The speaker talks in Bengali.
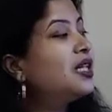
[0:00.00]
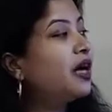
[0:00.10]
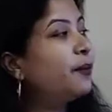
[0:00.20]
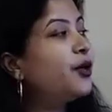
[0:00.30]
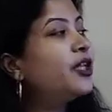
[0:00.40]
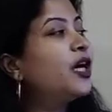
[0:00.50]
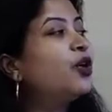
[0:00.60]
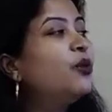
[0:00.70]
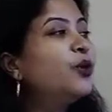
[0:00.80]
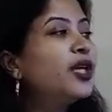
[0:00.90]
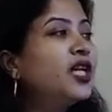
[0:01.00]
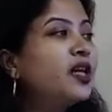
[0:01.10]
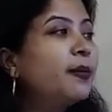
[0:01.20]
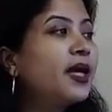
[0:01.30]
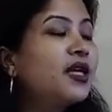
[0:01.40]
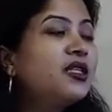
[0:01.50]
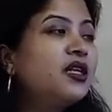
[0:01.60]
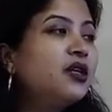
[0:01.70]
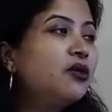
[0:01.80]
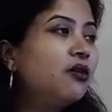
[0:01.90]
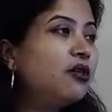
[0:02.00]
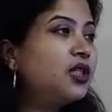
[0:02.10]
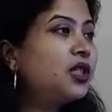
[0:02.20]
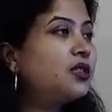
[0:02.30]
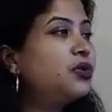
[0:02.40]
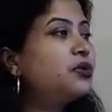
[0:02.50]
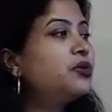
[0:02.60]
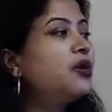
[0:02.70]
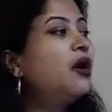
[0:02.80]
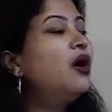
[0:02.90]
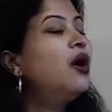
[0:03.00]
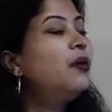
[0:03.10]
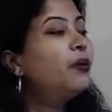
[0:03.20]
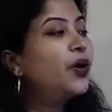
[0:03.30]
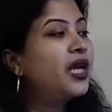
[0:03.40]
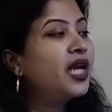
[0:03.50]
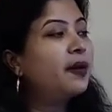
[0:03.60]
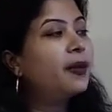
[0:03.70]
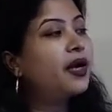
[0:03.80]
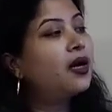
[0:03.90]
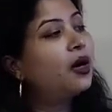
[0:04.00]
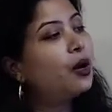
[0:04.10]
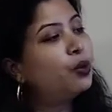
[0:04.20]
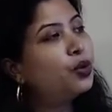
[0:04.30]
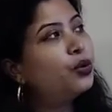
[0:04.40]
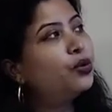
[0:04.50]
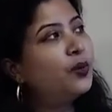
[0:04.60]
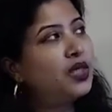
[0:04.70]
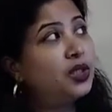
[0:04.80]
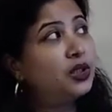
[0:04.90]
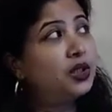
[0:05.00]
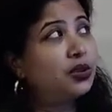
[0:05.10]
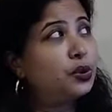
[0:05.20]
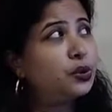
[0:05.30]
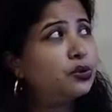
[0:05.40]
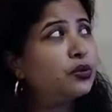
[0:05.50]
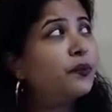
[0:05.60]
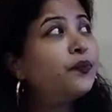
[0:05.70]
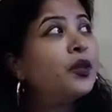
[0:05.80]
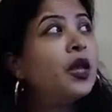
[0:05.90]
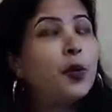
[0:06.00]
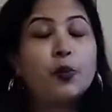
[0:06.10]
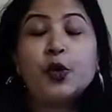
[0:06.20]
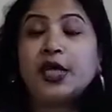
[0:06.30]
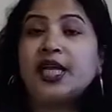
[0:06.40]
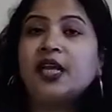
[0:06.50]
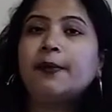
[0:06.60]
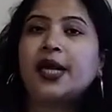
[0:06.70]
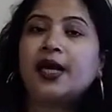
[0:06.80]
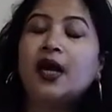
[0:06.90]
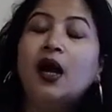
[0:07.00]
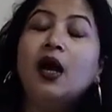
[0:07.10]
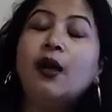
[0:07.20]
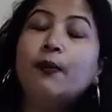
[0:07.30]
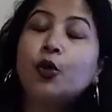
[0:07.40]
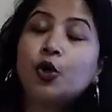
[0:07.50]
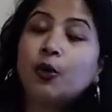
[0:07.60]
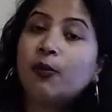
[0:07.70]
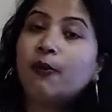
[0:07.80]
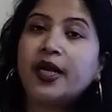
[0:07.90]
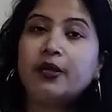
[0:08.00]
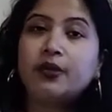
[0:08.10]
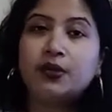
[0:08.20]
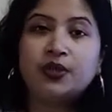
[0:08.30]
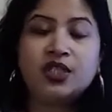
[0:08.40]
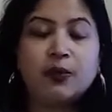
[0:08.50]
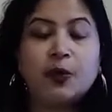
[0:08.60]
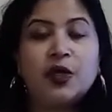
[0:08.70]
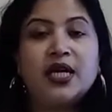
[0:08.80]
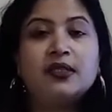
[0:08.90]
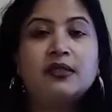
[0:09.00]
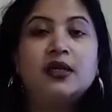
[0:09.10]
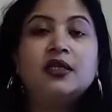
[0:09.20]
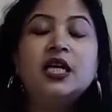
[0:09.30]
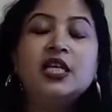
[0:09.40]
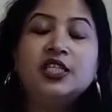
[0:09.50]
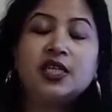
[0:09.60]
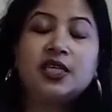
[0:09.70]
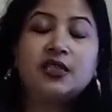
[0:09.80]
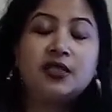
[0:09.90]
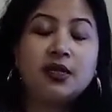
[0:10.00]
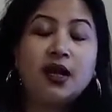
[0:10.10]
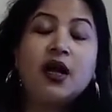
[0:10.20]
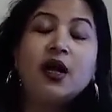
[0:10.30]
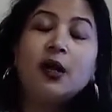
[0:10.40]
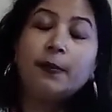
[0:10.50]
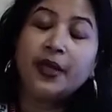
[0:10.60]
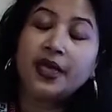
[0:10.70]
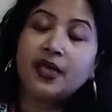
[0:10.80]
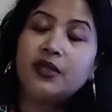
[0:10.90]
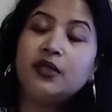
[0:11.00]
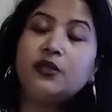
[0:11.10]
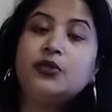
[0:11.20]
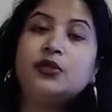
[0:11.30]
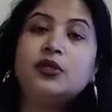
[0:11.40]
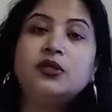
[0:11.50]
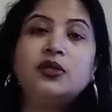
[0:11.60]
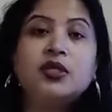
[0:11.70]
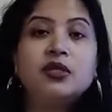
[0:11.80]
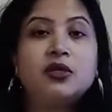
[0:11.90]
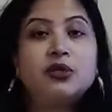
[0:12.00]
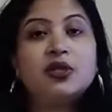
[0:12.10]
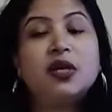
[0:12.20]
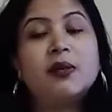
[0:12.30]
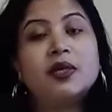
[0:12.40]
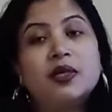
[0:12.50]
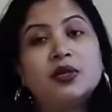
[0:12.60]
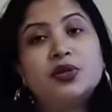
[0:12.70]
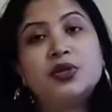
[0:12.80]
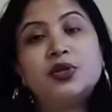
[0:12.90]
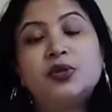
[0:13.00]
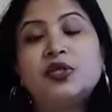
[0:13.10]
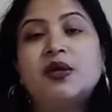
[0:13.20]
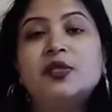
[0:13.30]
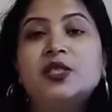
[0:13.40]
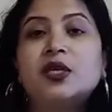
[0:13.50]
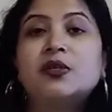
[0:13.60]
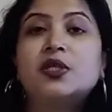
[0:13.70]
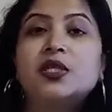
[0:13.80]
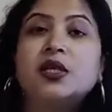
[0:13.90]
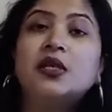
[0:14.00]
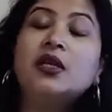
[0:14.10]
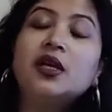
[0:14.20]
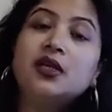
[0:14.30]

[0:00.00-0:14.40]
তারপরে দেখো বৈজ্ঞানিক ব্যাখ্যা শ্রেণীকরণের সাথে যুক্ত বৈজ্ঞানিক ব্যাখ্যা মানের সাথে যুক্ত বৈজ্ঞানিক ব্যাখ্যা প্রকল্প মানে হলো সাময়িক আন্দাজ শিক্ষার্থীরা বিজ্ঞানী নিউটন তিনি যখন তার মাধ্যাকর্ষণ শক্তি আবিষ্কার করেছিলেন